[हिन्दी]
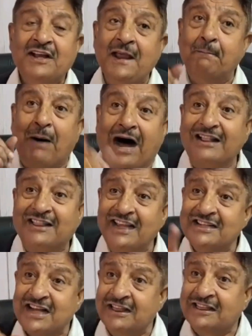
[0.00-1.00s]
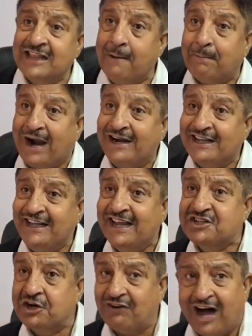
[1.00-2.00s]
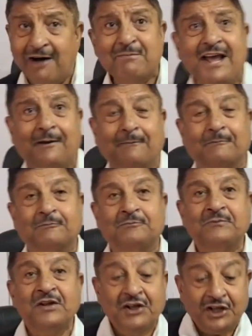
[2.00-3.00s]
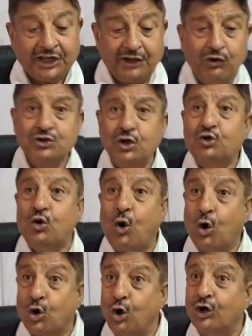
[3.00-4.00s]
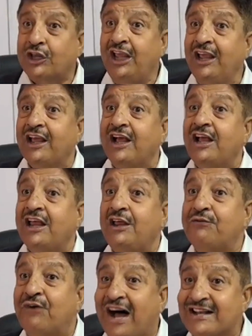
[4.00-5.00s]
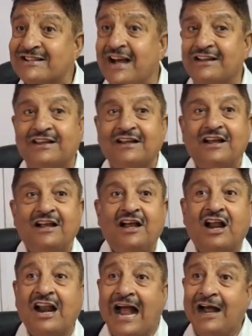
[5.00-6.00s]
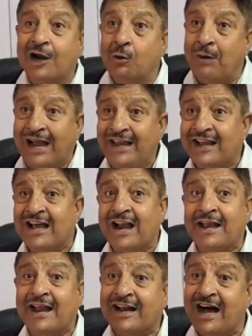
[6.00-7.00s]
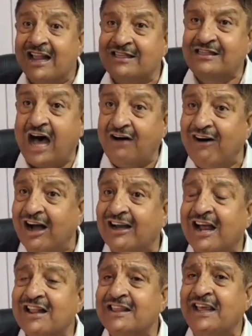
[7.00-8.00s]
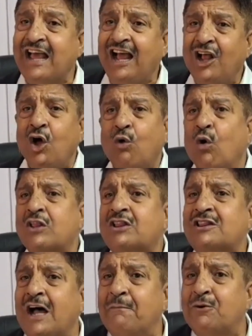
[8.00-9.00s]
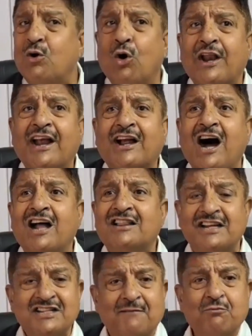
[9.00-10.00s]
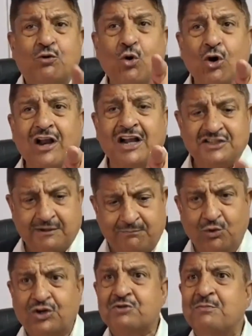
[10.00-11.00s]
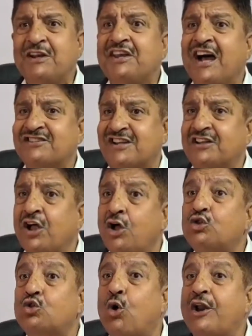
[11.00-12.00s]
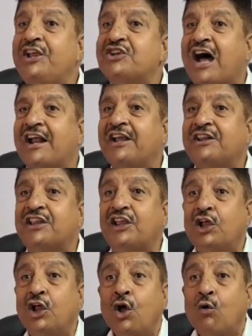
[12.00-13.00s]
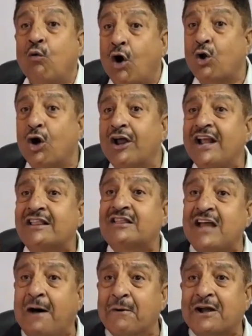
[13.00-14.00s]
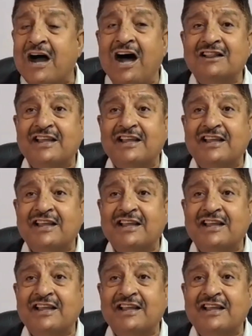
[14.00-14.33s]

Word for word: ये भारतीय जनता पार्टी ये जवाब दे कि वो जो डोगरों की हिफाजत रहनुमाई करने का दावा करती है वो तब डोगरे कहा थे जब डोगरा जम्मू कश्मीर रियासत तोड़ी जा रही थी वो डोगरे तब कहा